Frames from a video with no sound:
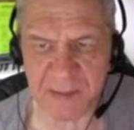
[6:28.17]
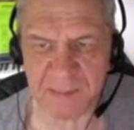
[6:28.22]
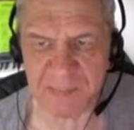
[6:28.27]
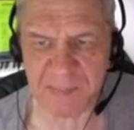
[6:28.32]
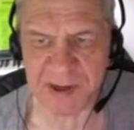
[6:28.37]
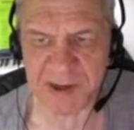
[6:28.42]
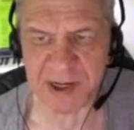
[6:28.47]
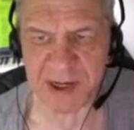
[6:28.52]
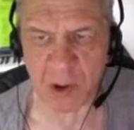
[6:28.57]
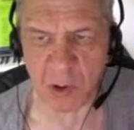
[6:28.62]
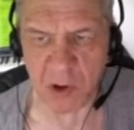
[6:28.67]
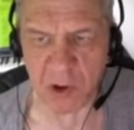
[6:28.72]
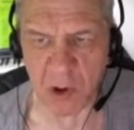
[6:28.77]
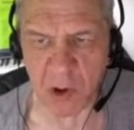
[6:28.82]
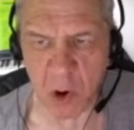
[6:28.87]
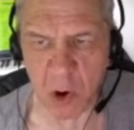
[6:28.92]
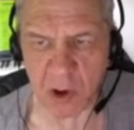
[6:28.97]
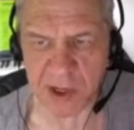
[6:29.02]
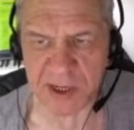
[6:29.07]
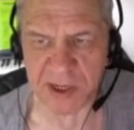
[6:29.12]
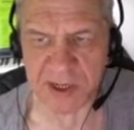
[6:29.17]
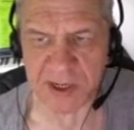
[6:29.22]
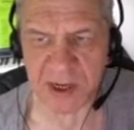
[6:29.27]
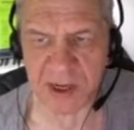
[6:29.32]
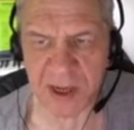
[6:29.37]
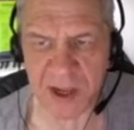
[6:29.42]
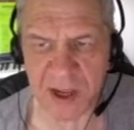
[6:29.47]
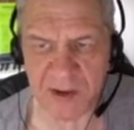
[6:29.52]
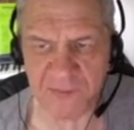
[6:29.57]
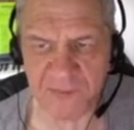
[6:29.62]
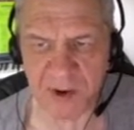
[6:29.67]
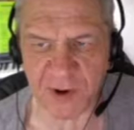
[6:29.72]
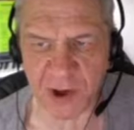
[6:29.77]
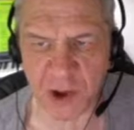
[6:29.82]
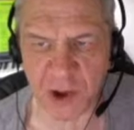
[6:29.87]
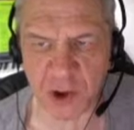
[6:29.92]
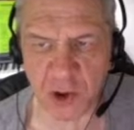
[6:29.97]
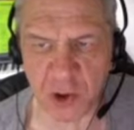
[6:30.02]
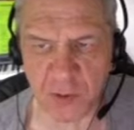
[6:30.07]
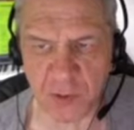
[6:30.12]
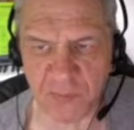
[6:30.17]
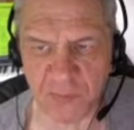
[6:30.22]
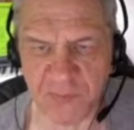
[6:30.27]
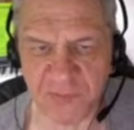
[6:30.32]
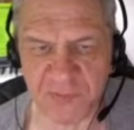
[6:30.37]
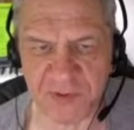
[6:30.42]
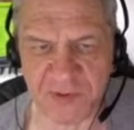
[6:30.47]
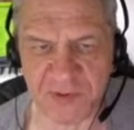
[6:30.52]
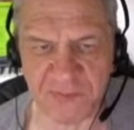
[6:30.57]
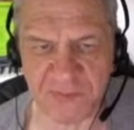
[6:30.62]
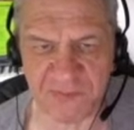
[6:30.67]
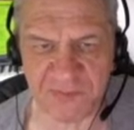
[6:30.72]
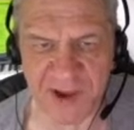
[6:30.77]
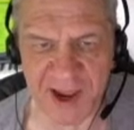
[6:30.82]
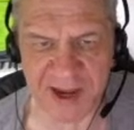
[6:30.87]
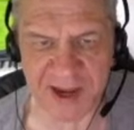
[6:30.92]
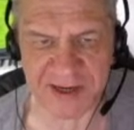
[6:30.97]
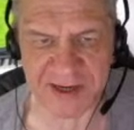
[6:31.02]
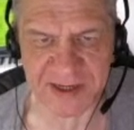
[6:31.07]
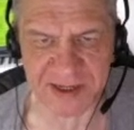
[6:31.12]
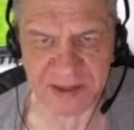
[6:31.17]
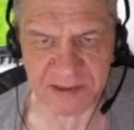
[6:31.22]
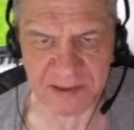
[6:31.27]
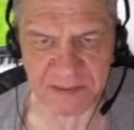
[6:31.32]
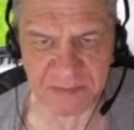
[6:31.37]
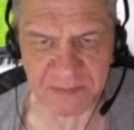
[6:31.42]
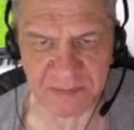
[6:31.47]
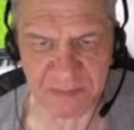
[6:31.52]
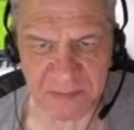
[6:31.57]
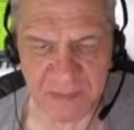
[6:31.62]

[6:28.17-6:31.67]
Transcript: Pre-Learning verknüpft werden.